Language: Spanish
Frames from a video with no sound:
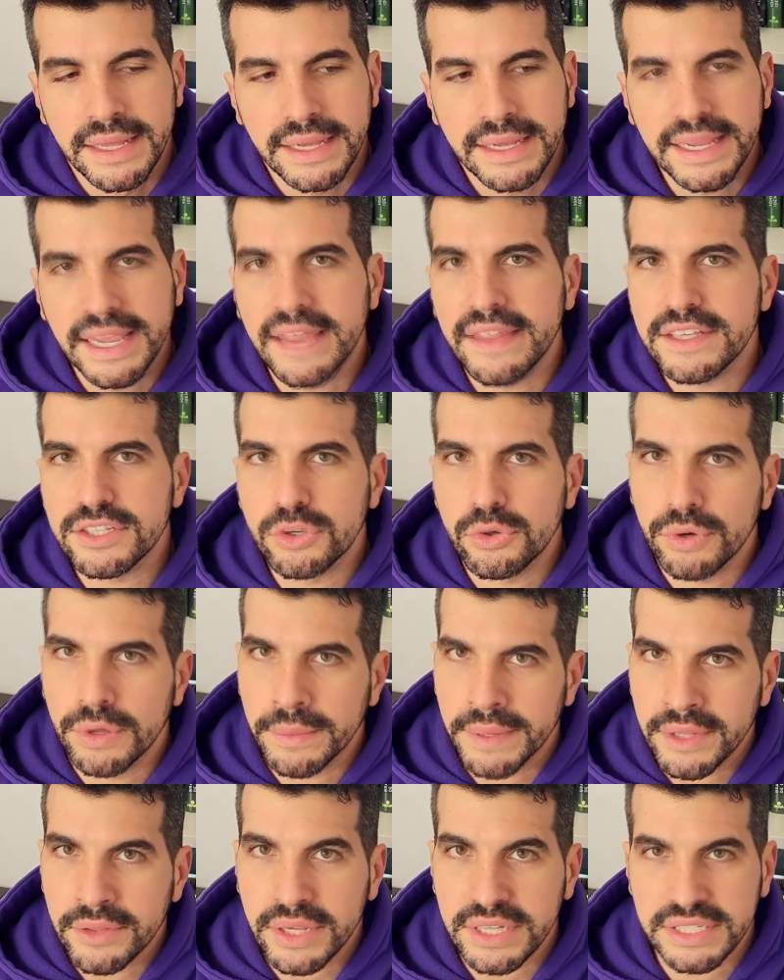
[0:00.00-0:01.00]
¿Qué
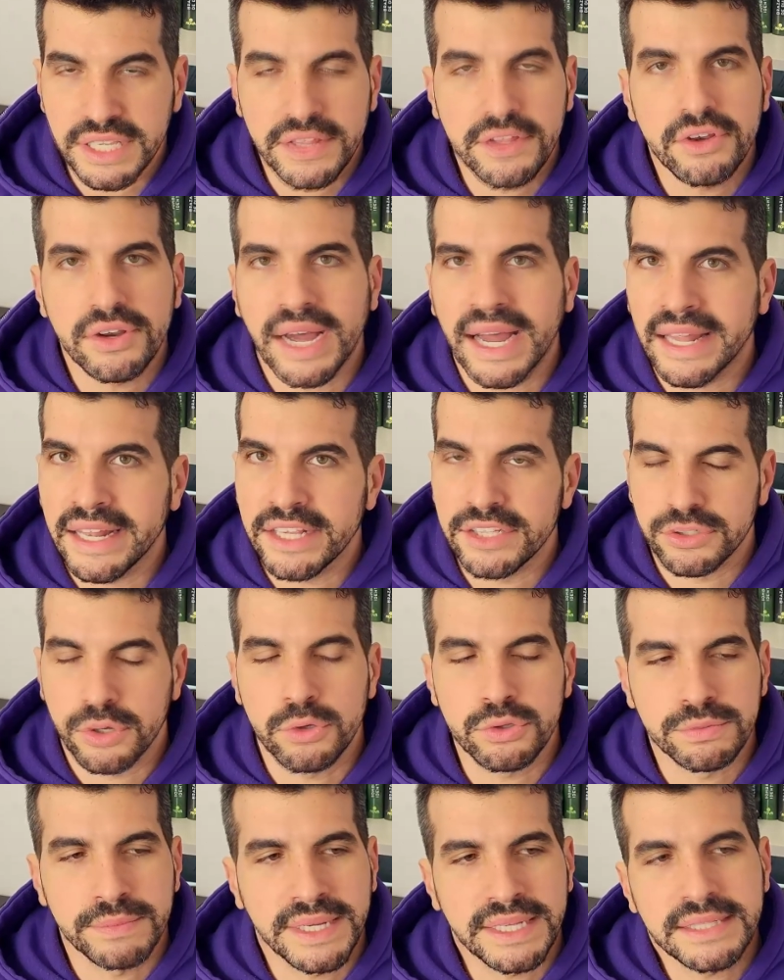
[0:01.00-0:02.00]
descubrimiento ha sido Alice
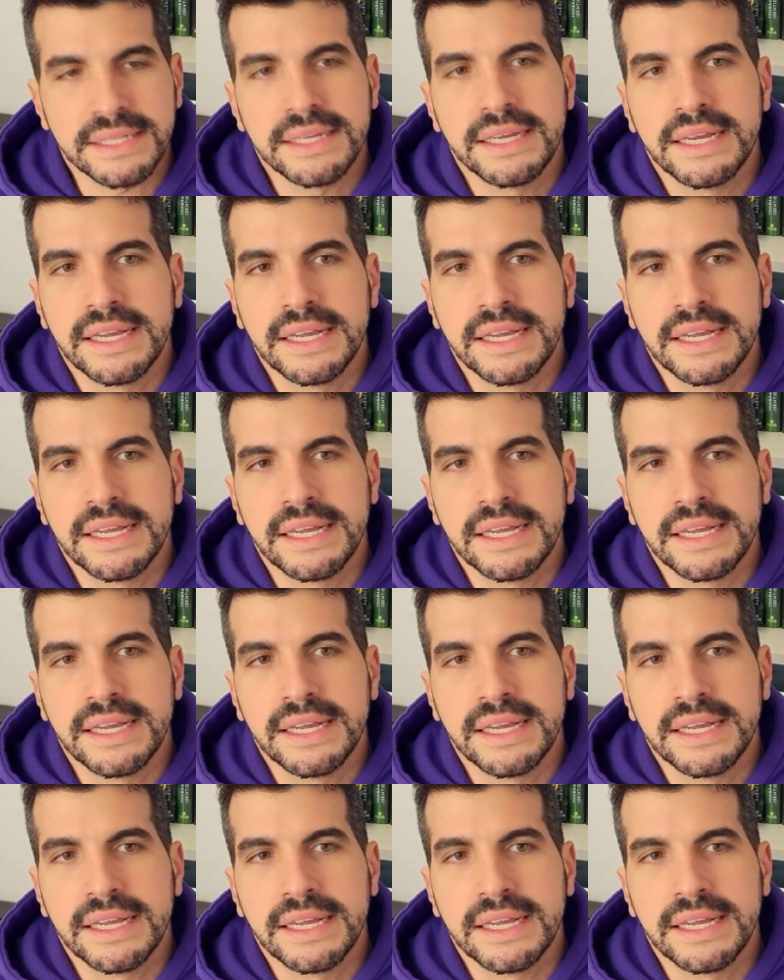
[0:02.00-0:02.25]
Ousman